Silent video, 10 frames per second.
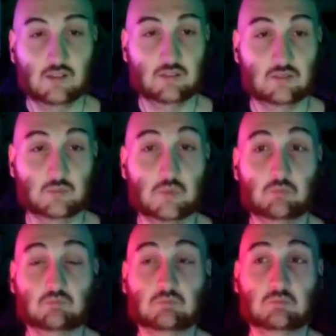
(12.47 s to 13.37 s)

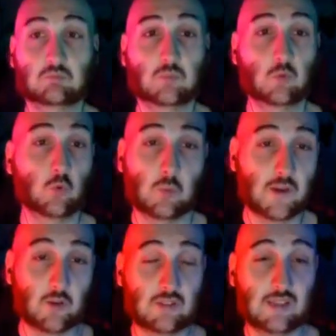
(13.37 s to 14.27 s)
ehm,
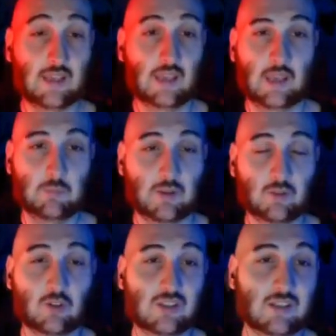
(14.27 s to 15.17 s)
numero di
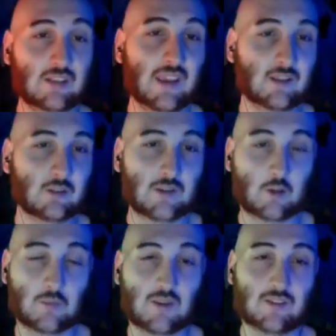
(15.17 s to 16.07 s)
episodi indietro,
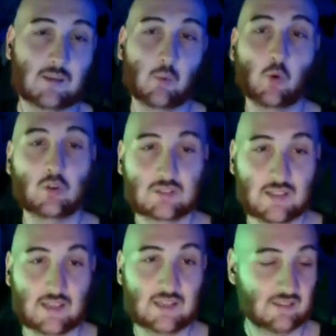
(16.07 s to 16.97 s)
perché ormai siamo
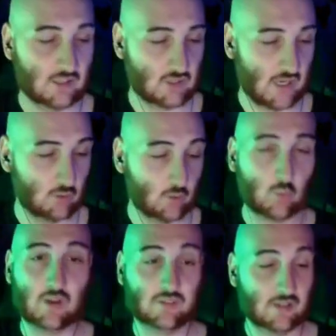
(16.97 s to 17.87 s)
oltre i 600,
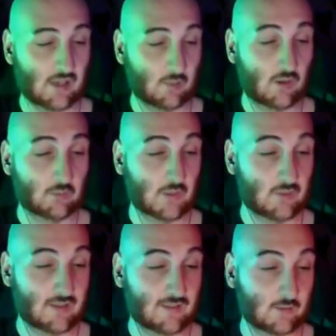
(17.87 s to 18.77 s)
qua siamo, abbiamo
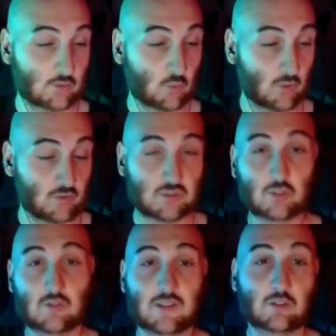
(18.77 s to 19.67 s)
iniziato col
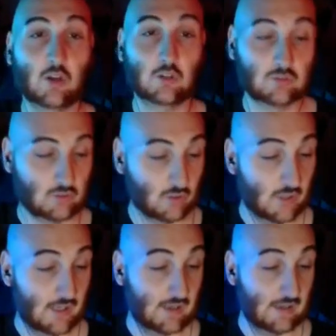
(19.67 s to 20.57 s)
428
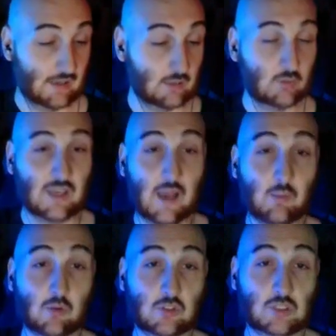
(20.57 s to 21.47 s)
e
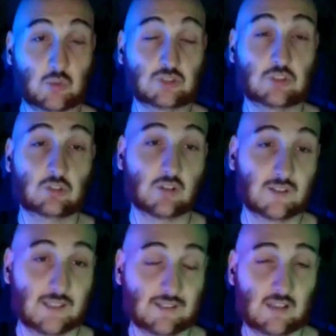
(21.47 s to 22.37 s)
chiudiamo col
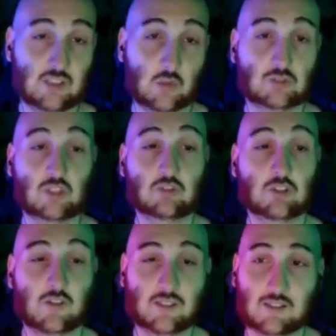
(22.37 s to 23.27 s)

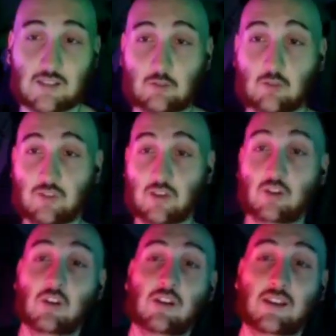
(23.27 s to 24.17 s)
596-597, ovvero
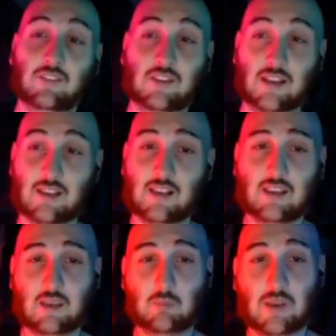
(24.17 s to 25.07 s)
La stega nella
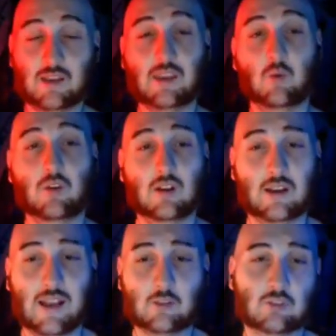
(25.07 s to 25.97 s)
nebbia, che è un
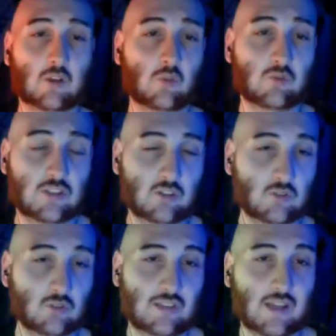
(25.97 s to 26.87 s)
caso che consiglio
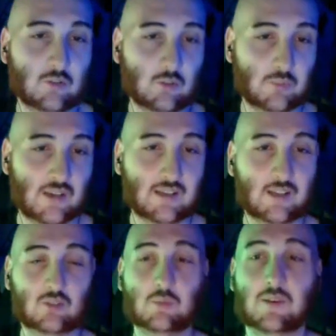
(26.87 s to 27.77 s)
non tanto per il
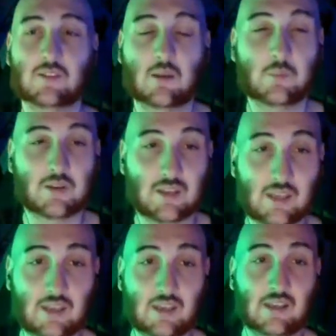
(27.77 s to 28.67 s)
caso di per sé, ma
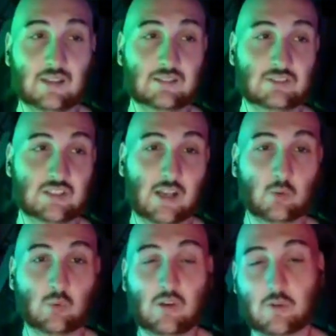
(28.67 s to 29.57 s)
perché ci dà
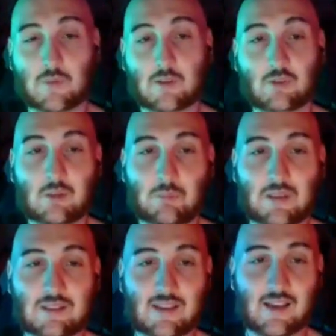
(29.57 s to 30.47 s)
alcune informazioni
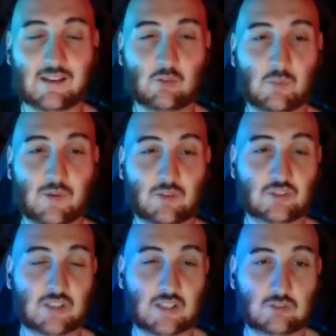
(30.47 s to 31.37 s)
bizzarre sui
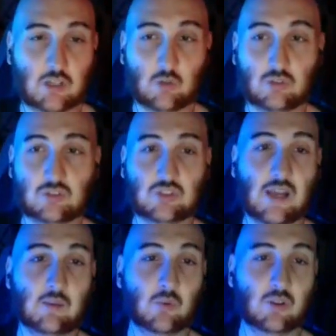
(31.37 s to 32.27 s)
personaggi che già
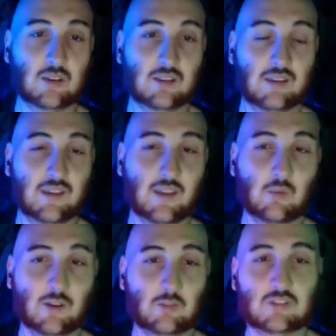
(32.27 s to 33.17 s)
conosciamo e che è
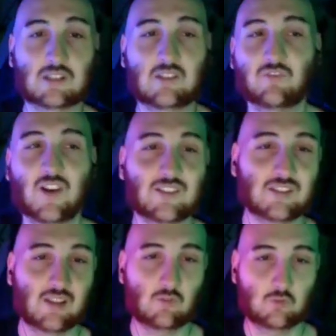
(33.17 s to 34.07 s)
una sorta di
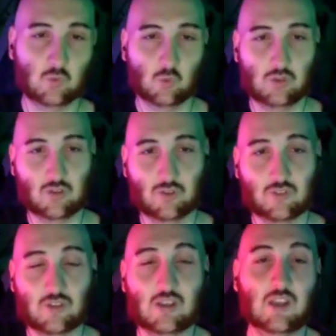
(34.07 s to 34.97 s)
Fast and
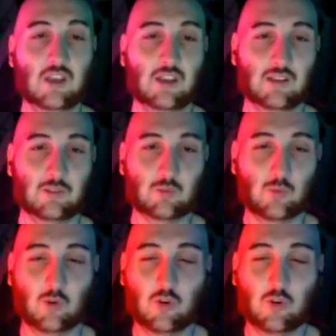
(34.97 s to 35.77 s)
Furious su,